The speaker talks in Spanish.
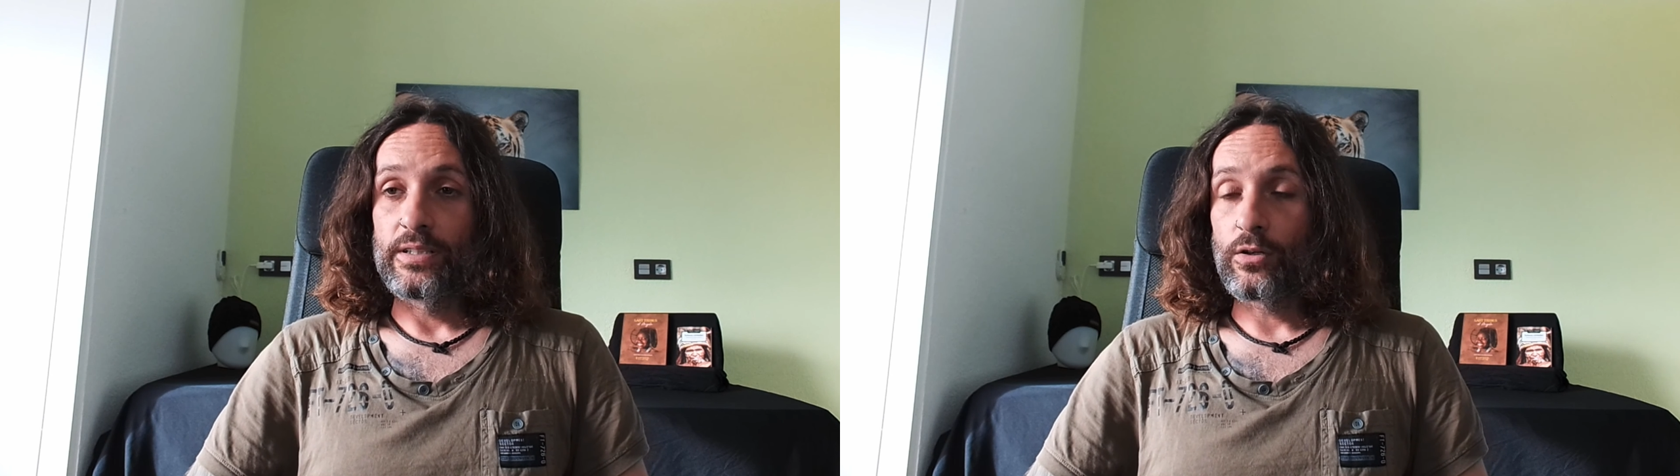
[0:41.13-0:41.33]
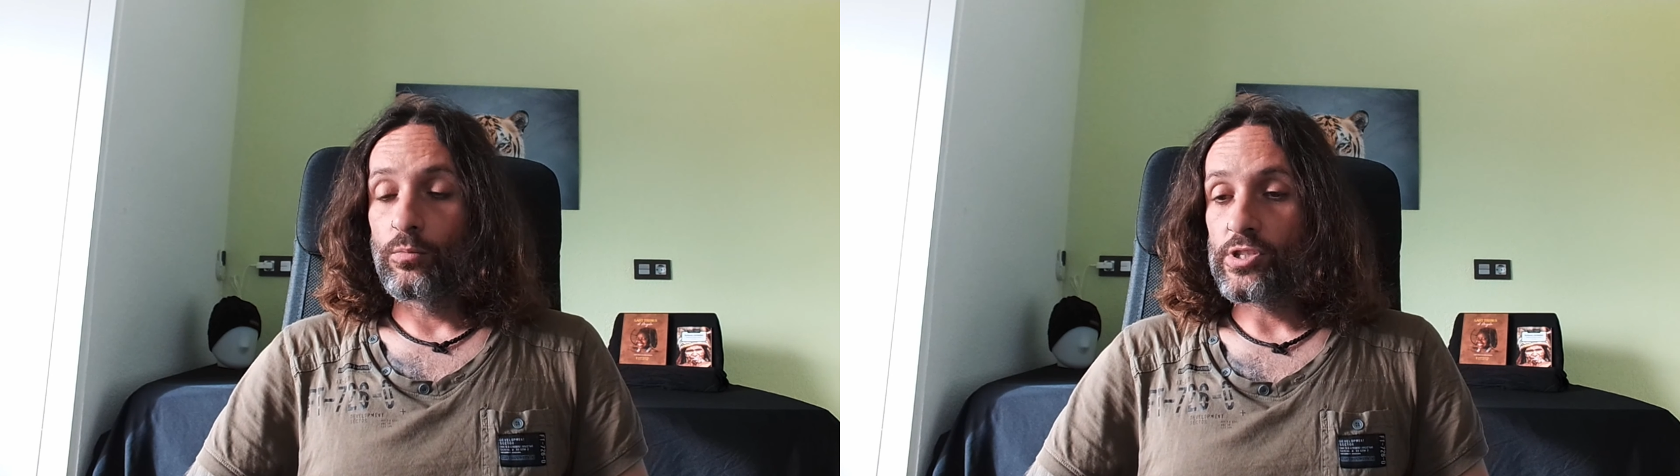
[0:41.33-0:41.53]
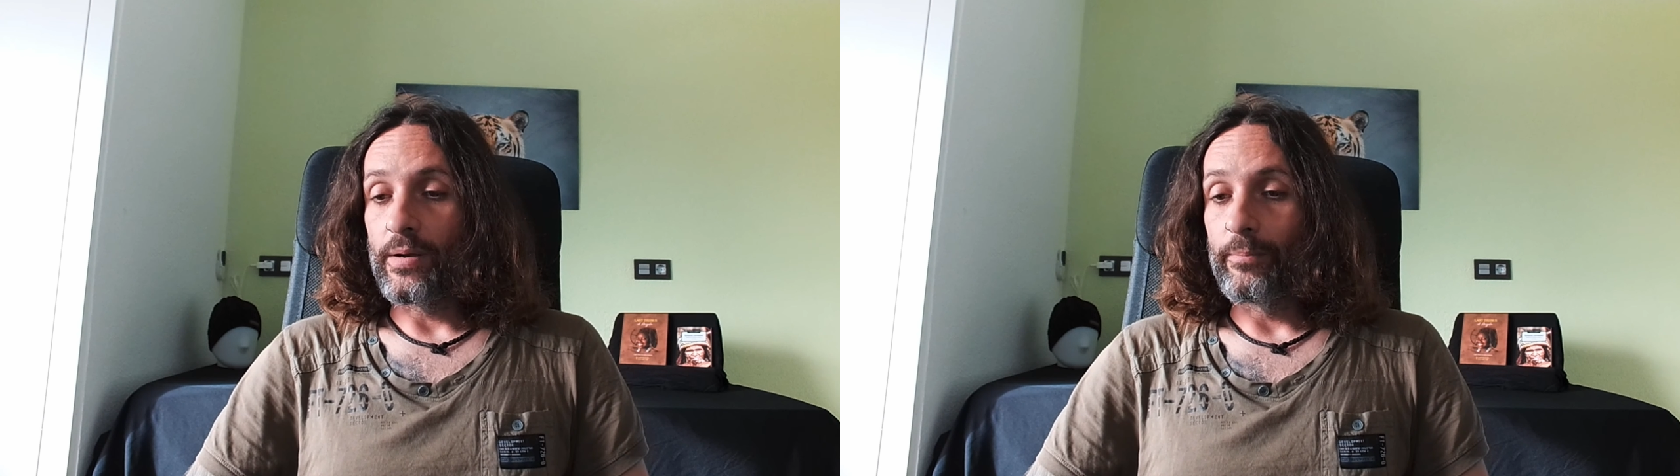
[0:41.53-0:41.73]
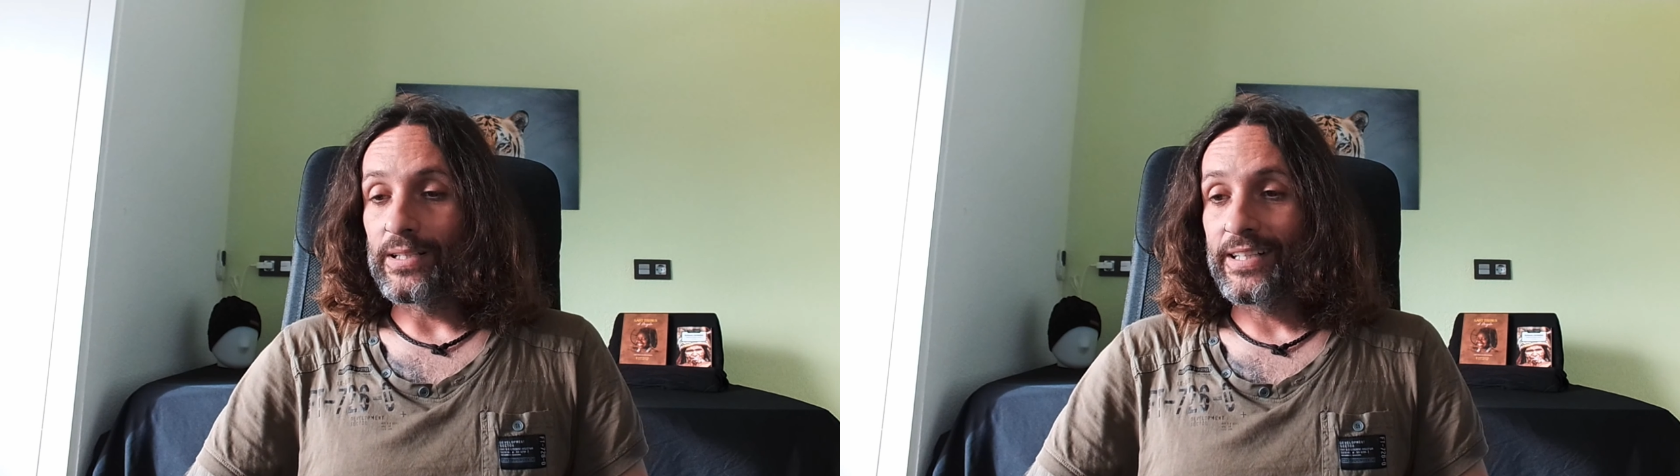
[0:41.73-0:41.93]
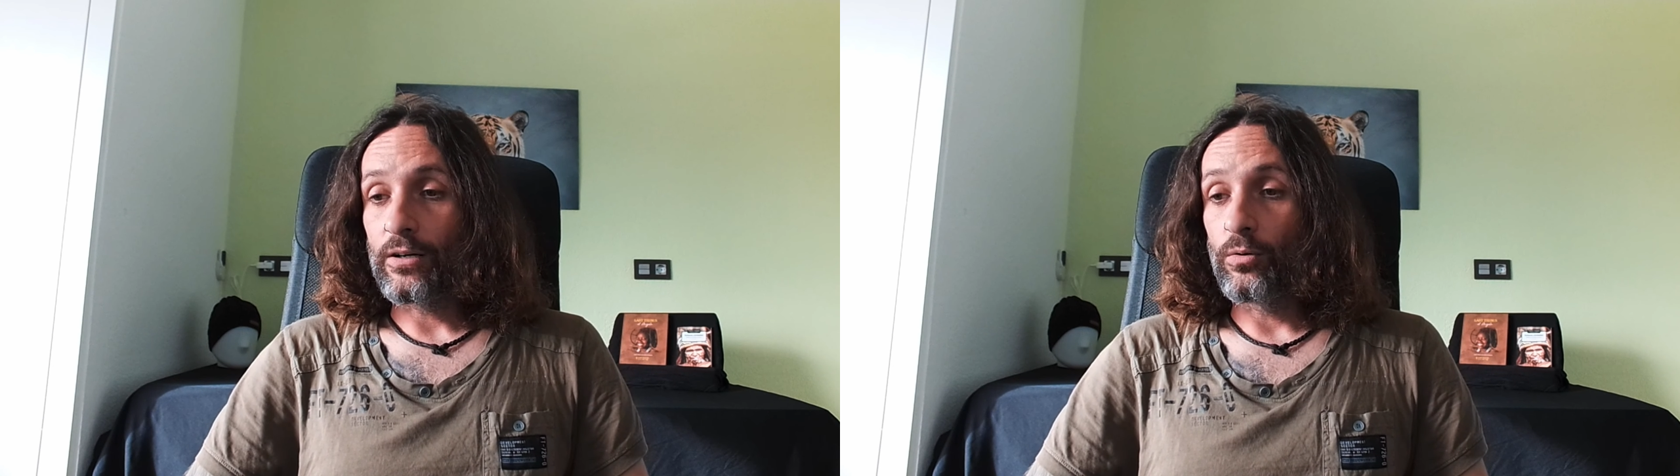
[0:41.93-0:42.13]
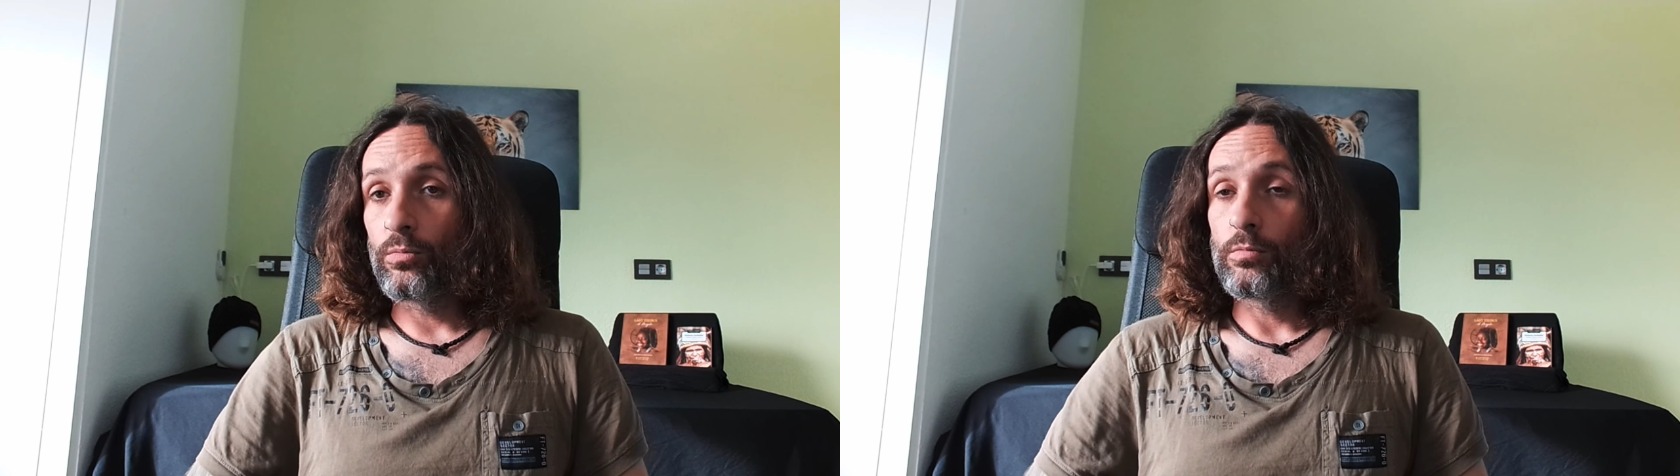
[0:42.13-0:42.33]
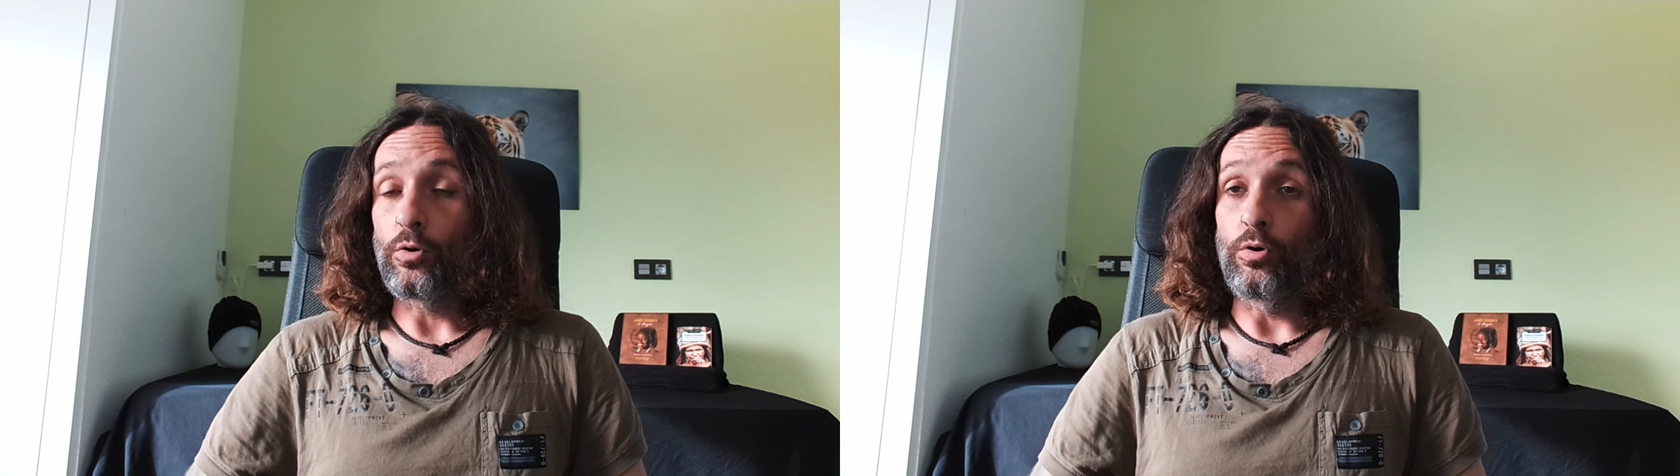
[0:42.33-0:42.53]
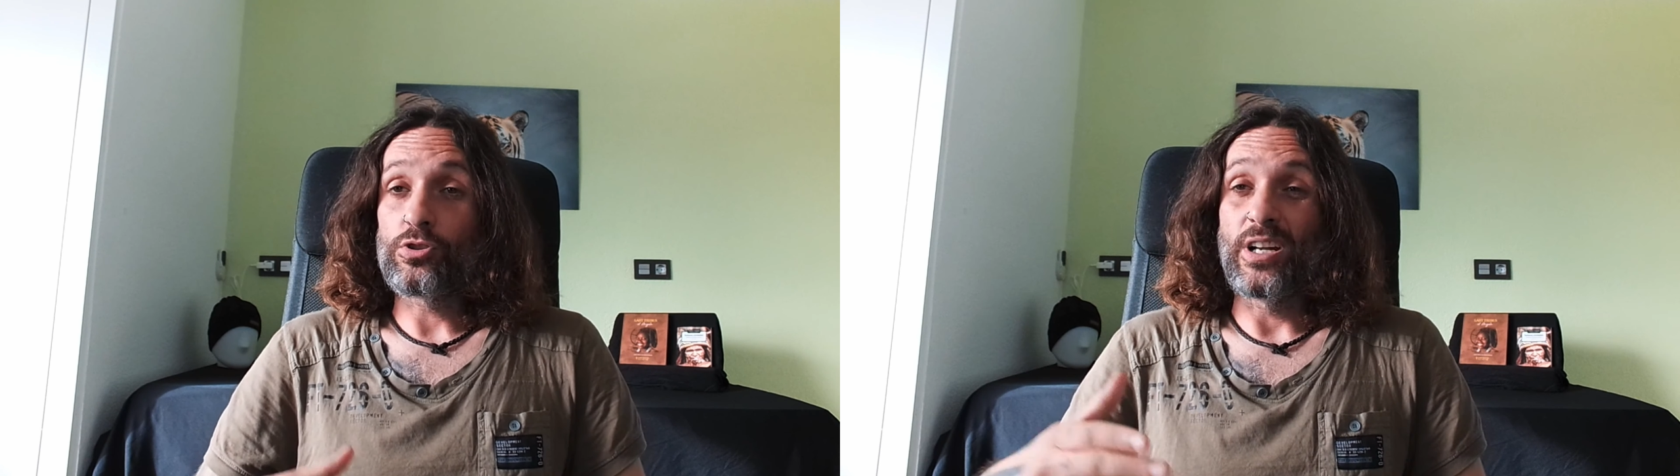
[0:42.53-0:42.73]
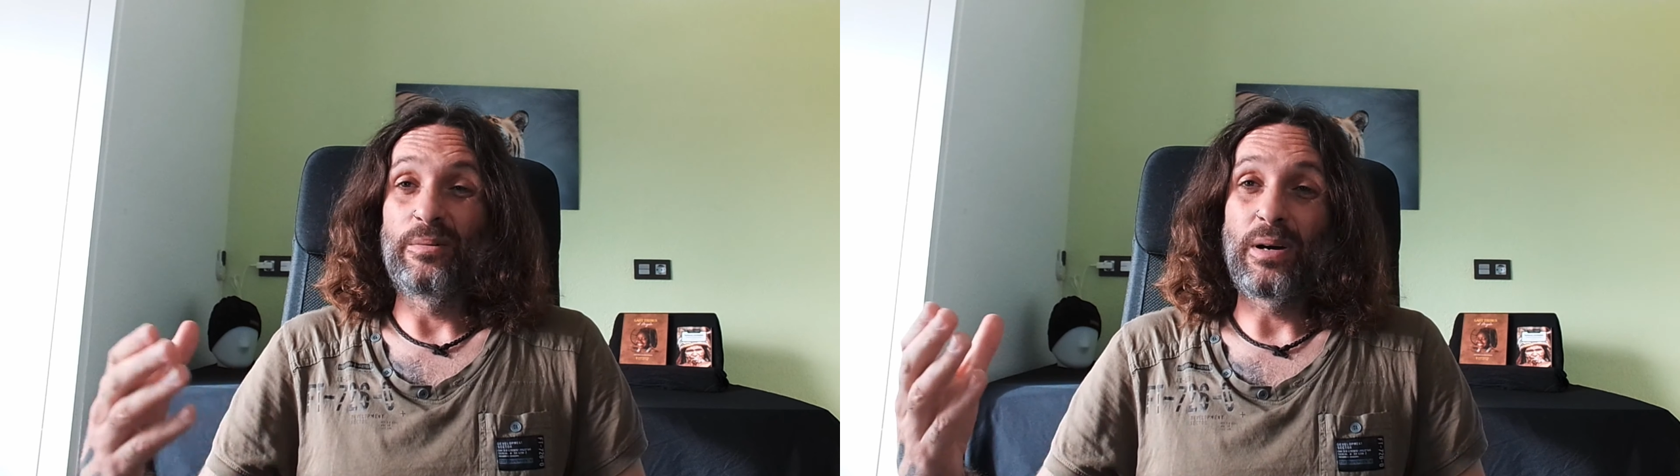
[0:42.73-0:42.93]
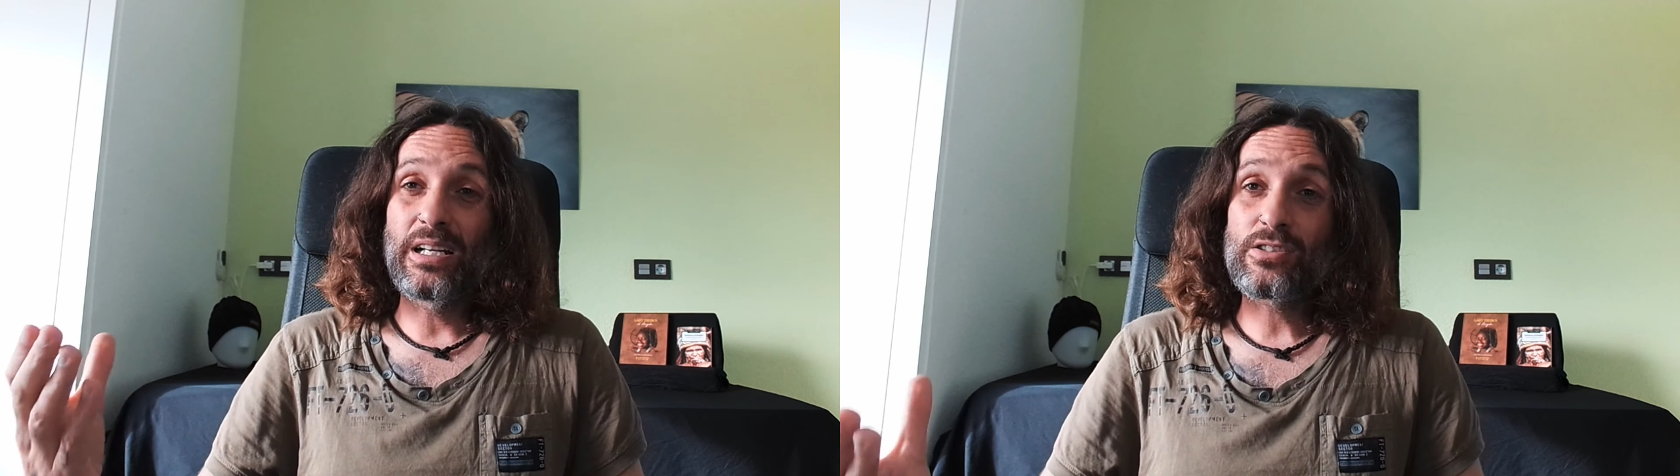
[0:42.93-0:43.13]
tengo mucha empatía con, los
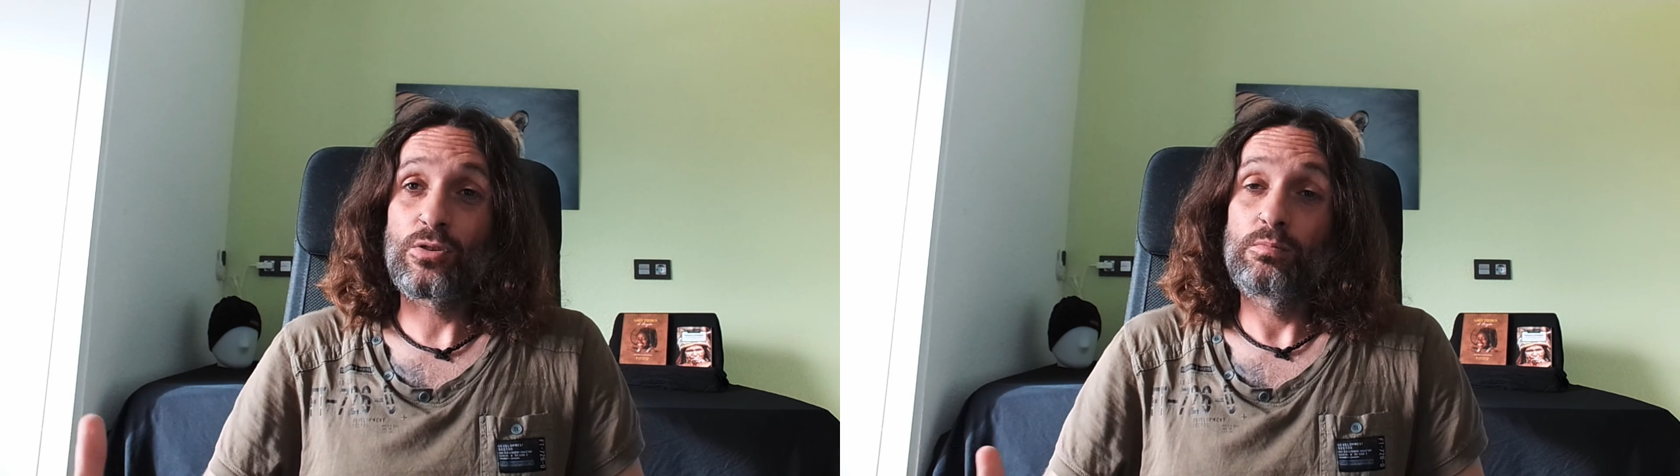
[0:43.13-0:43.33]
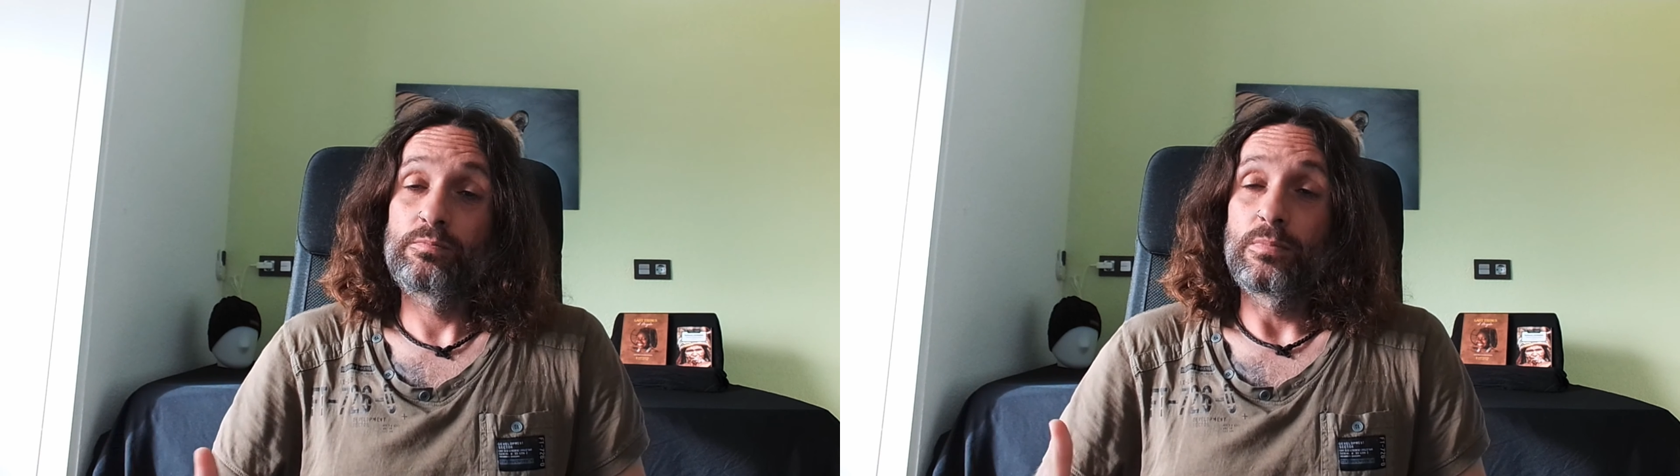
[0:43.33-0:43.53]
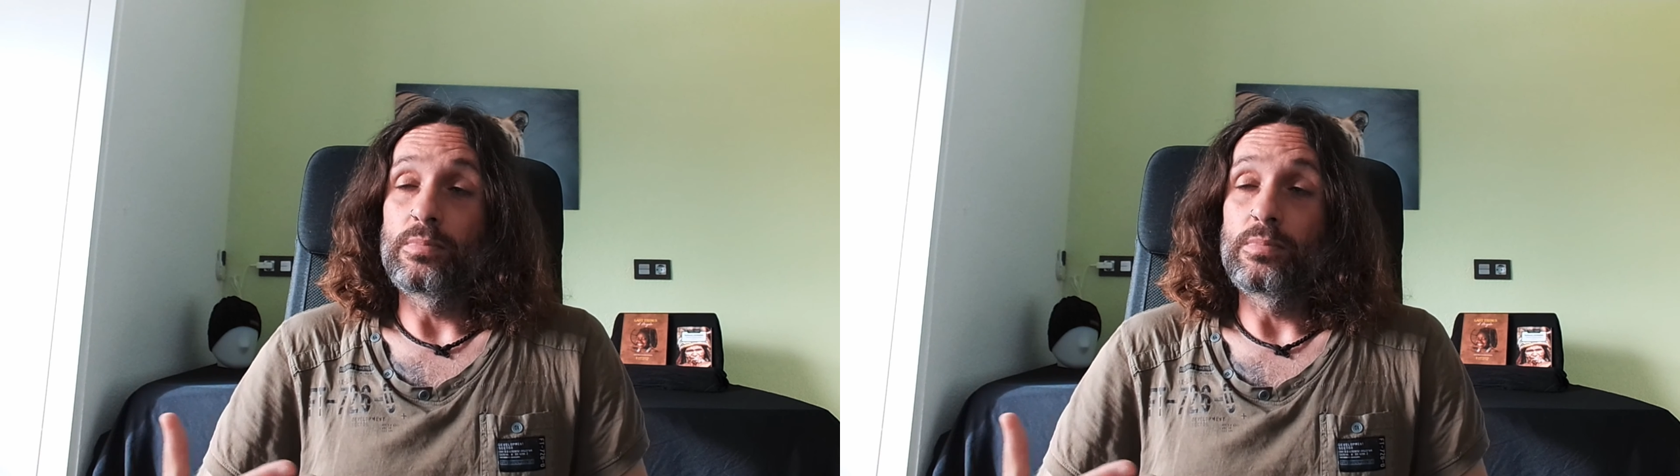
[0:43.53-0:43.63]
animales,